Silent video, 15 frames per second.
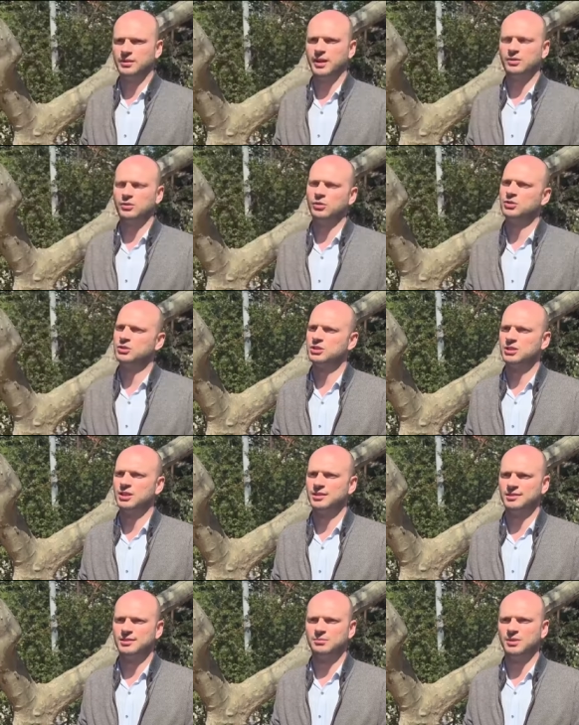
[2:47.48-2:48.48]
Teknolojik
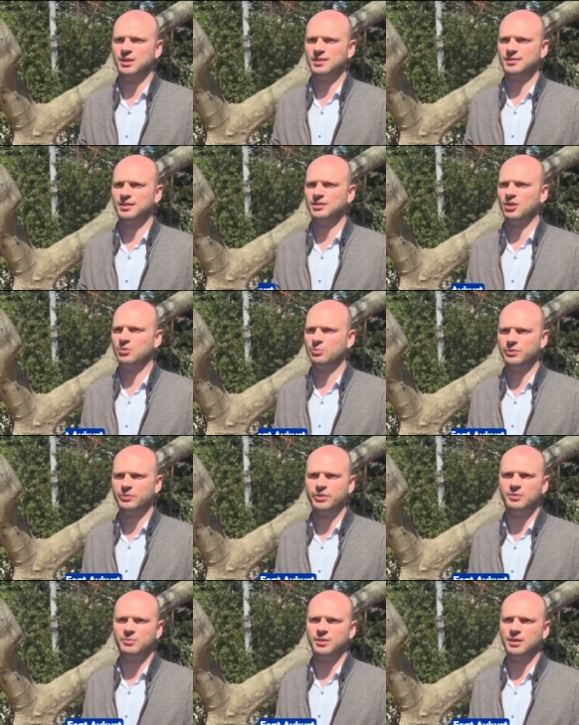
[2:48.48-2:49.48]
yazılımlar satan bir
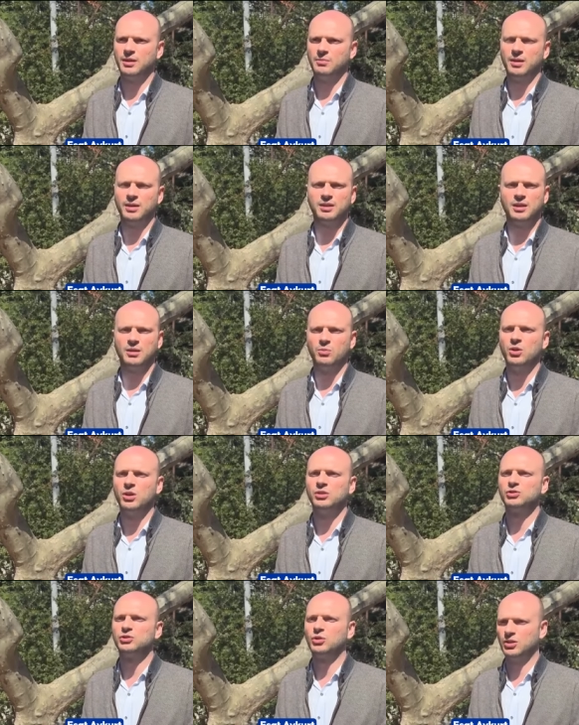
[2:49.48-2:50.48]
firmada makine
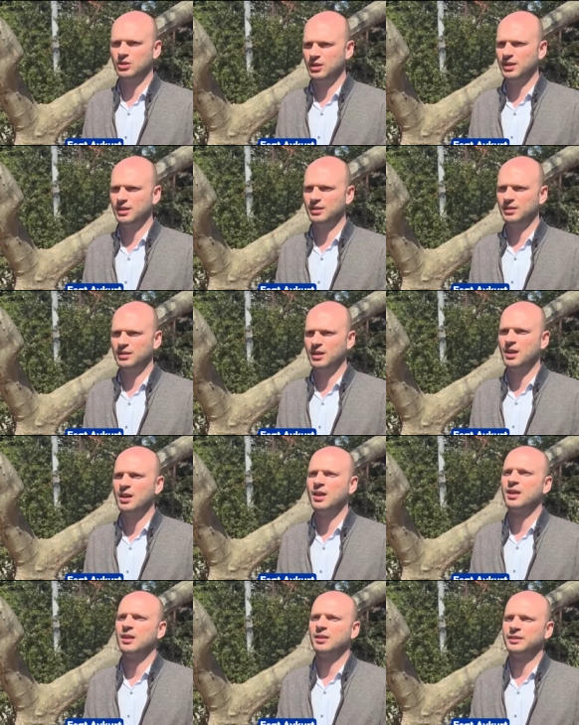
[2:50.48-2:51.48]
mühendisi olarak
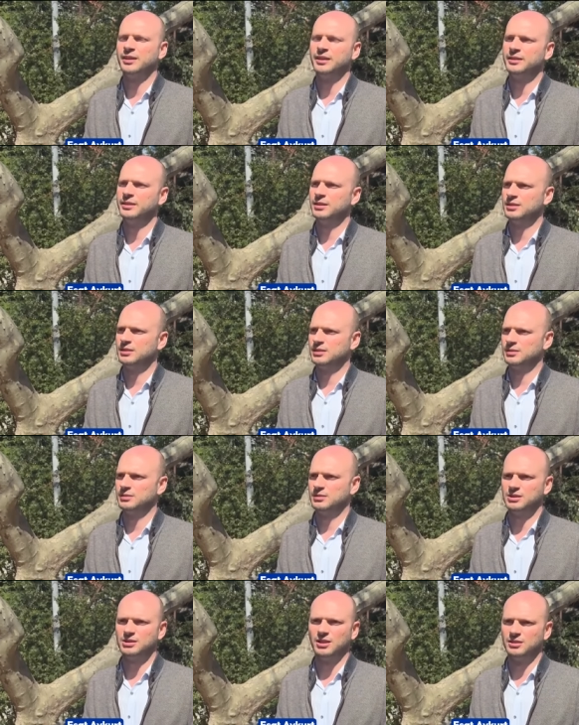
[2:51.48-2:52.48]
7 yıl
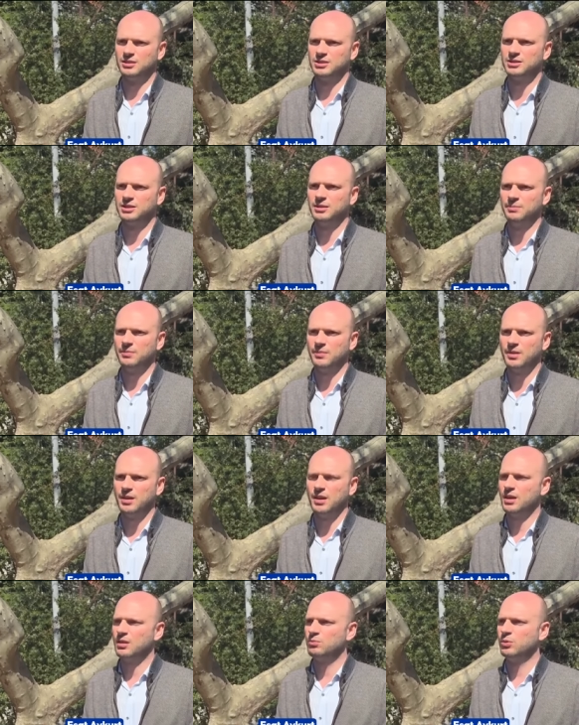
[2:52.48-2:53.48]
çalıştım.
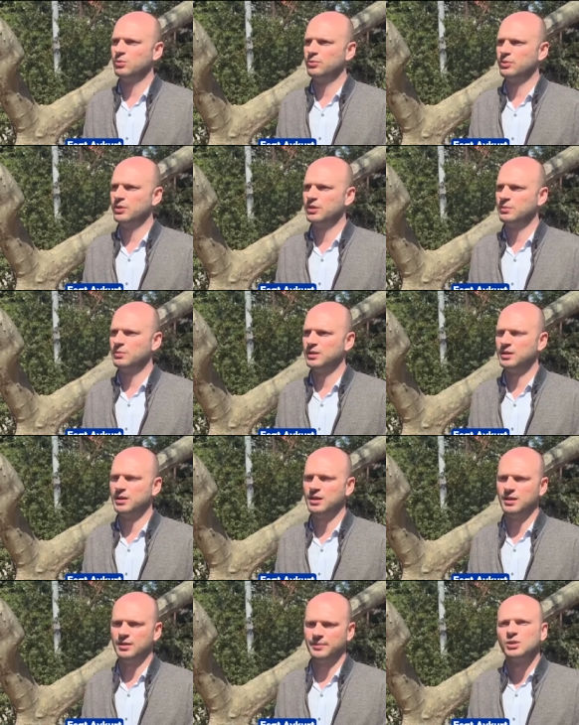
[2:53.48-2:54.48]
Ee, bu
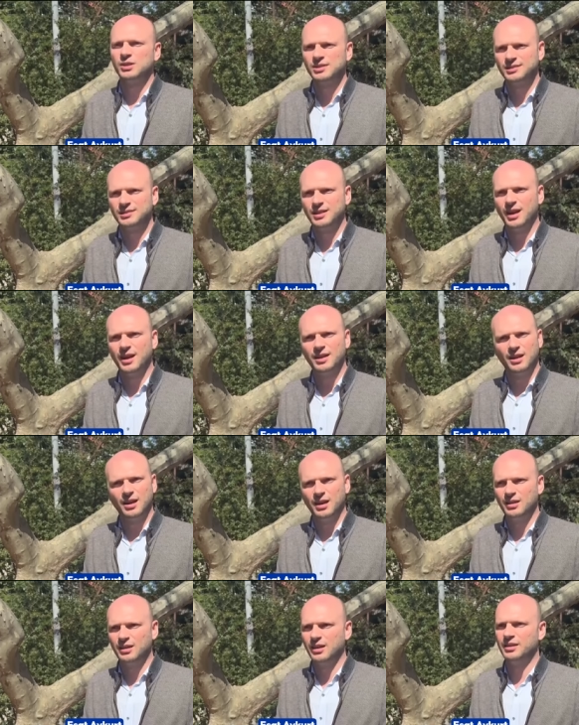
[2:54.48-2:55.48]
firmada İsrail
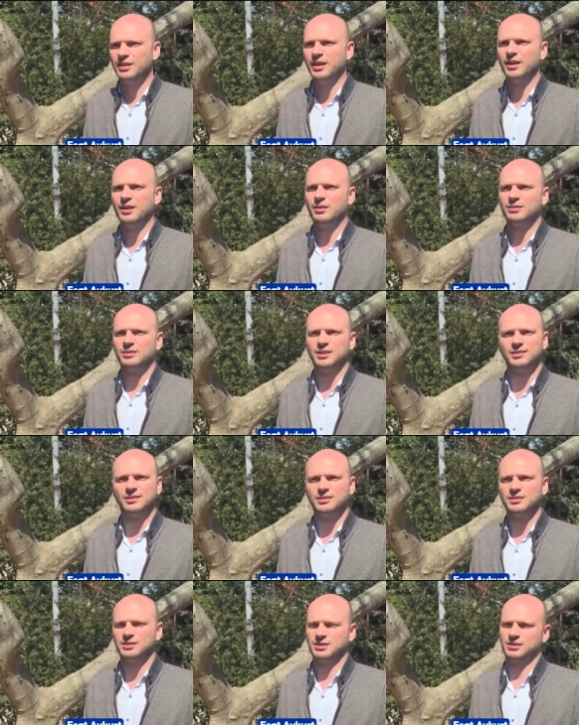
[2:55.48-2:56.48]
aleyhine yaz,
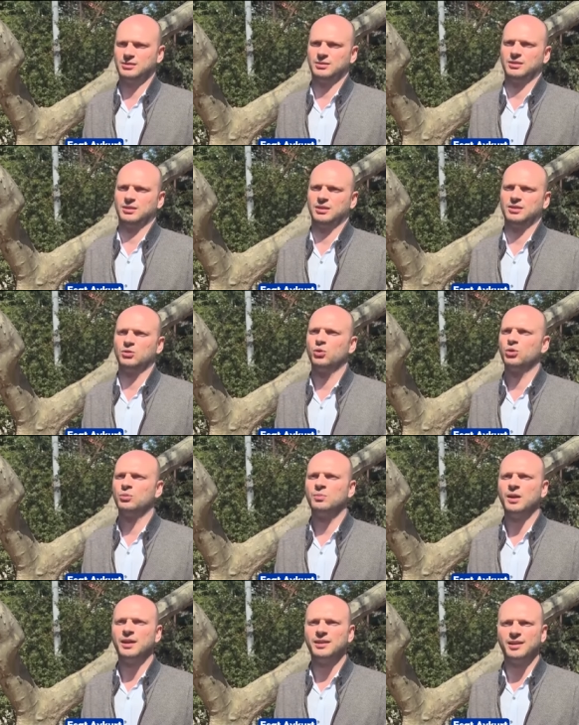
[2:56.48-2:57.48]

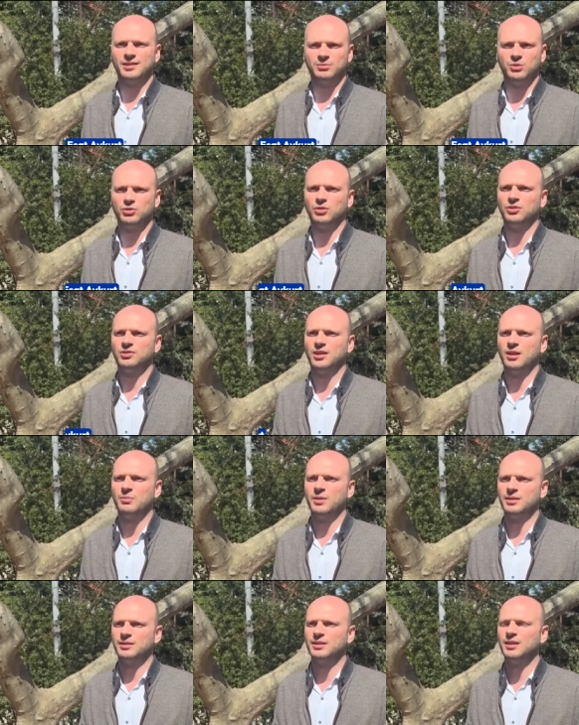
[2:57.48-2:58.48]
yorumlar yazma sosyal
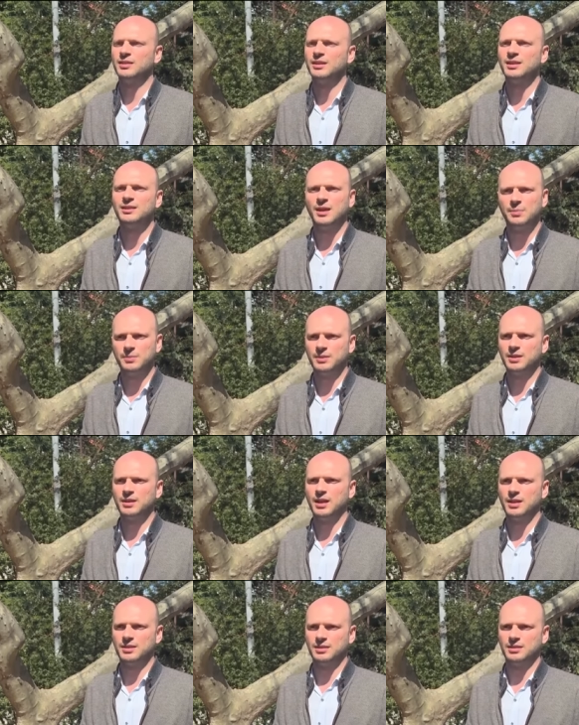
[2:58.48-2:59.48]
medyadan ne tepkiler